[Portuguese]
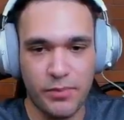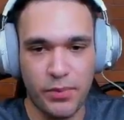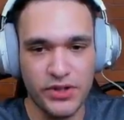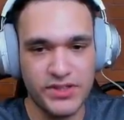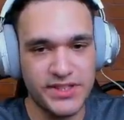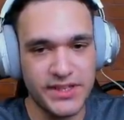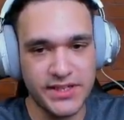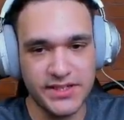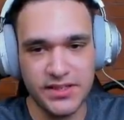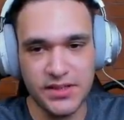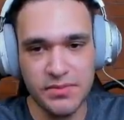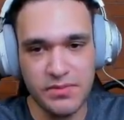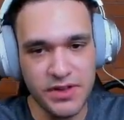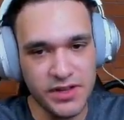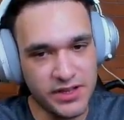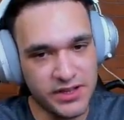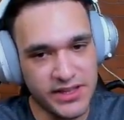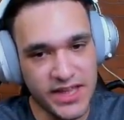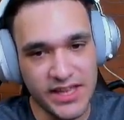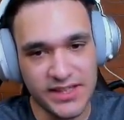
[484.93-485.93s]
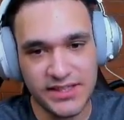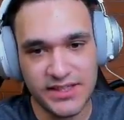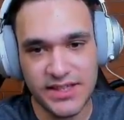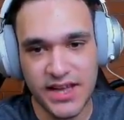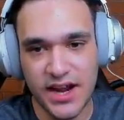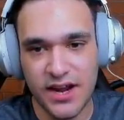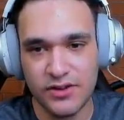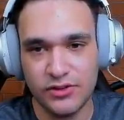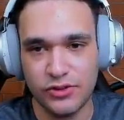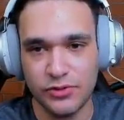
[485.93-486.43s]
Pode ser que, que dê
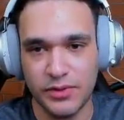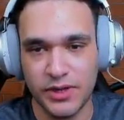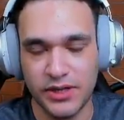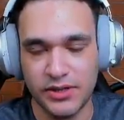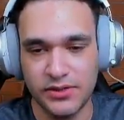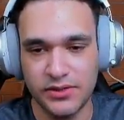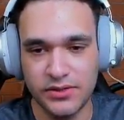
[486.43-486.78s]
certo, mano.